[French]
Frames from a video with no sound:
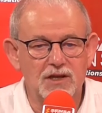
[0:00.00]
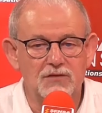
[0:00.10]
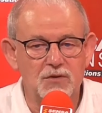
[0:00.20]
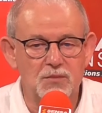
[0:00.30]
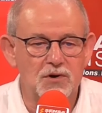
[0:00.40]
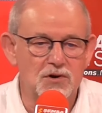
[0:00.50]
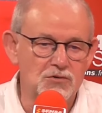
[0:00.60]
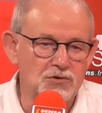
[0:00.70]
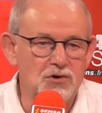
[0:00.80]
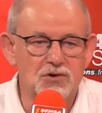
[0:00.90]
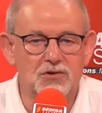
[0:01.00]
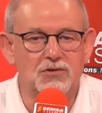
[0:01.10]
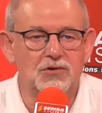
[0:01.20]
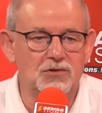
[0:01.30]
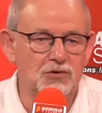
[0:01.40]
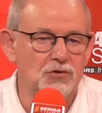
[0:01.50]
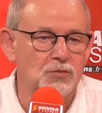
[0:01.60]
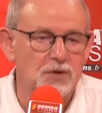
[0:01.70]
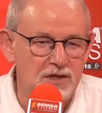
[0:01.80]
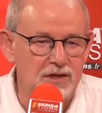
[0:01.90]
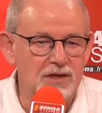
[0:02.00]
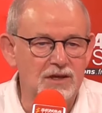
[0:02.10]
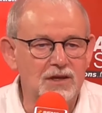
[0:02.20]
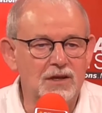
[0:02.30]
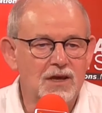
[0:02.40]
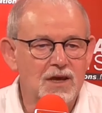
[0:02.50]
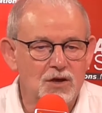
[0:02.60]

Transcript: n'avait pas encore euh, repris,